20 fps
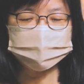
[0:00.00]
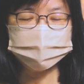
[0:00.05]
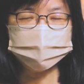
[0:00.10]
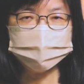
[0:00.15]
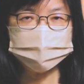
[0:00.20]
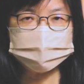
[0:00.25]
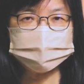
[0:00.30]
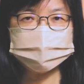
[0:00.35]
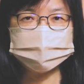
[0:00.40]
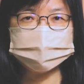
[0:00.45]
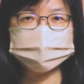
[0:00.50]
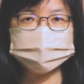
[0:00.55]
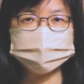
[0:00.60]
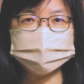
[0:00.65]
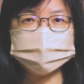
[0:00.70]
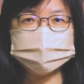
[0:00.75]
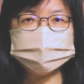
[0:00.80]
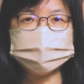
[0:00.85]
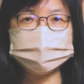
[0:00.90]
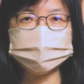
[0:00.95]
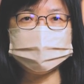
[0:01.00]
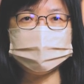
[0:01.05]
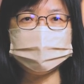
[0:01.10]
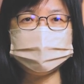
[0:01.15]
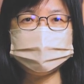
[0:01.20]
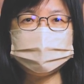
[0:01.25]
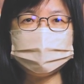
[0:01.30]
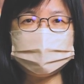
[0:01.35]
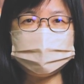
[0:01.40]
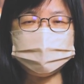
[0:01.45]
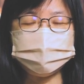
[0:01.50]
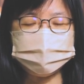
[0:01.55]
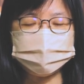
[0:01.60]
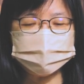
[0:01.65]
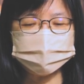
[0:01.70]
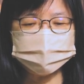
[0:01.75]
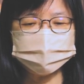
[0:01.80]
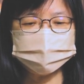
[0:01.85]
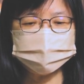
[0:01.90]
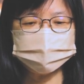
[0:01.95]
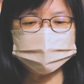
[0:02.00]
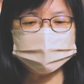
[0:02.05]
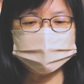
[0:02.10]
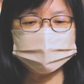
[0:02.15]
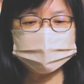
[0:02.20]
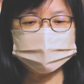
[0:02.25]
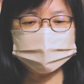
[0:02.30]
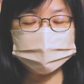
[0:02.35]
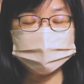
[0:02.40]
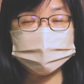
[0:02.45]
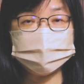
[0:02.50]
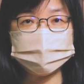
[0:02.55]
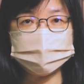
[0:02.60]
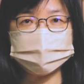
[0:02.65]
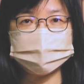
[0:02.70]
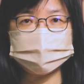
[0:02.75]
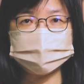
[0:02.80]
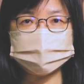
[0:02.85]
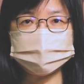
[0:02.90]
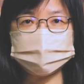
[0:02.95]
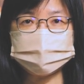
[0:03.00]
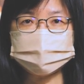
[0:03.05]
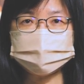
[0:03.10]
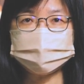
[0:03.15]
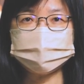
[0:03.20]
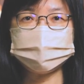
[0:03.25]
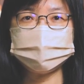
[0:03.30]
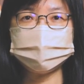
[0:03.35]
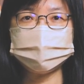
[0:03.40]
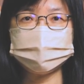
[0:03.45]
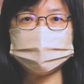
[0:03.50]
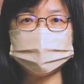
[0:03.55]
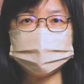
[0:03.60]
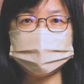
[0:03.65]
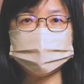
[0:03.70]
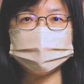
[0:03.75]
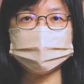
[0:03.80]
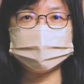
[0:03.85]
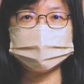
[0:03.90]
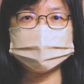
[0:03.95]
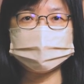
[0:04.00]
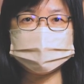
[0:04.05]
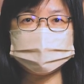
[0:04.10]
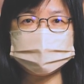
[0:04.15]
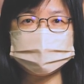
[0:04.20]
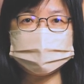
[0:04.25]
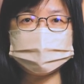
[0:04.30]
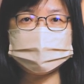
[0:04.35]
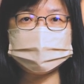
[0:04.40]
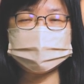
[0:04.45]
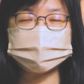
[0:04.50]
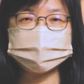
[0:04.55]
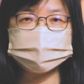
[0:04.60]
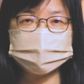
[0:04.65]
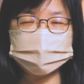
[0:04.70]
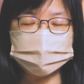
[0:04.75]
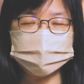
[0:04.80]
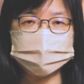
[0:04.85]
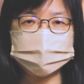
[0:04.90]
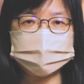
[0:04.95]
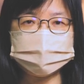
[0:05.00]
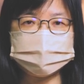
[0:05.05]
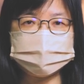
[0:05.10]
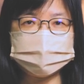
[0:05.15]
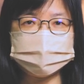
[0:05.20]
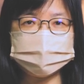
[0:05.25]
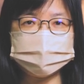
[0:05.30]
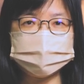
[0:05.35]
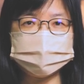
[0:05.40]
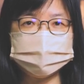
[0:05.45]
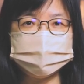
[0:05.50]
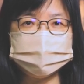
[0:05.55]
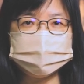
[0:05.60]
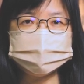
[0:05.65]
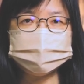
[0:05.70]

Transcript: 牧师也提醒，跑错路做更多其实是更危险的，